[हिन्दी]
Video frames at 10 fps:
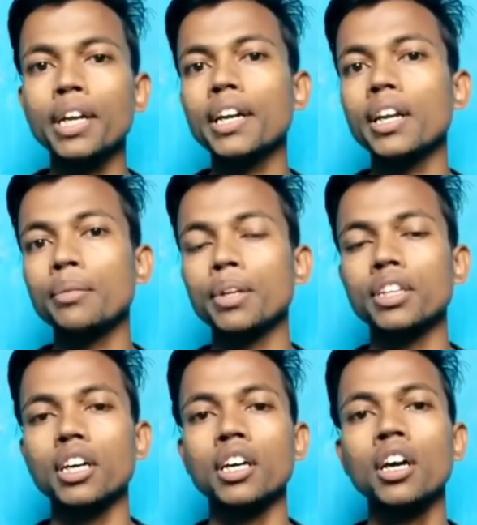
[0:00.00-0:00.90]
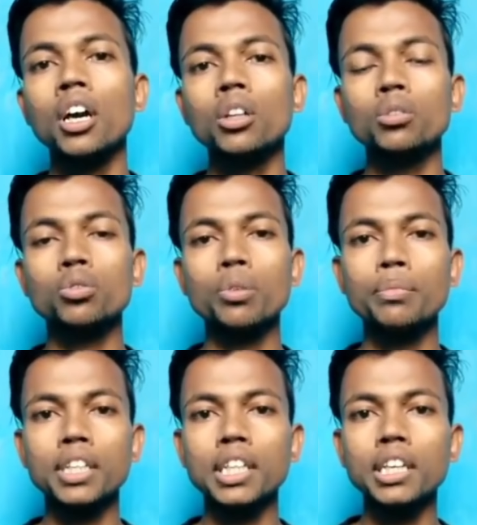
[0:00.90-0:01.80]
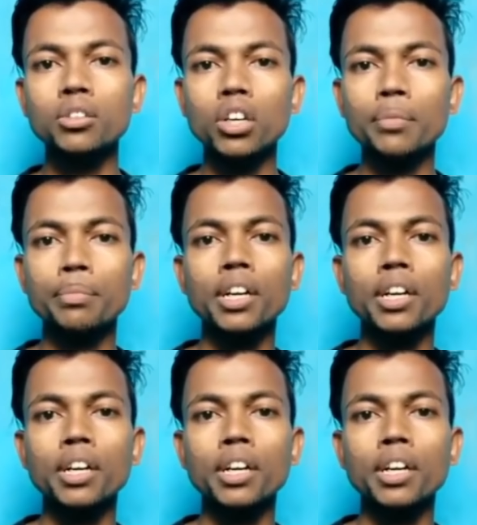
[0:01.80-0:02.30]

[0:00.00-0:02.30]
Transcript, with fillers: है ब्लड नहीं बनता है तो उसको मंथली जो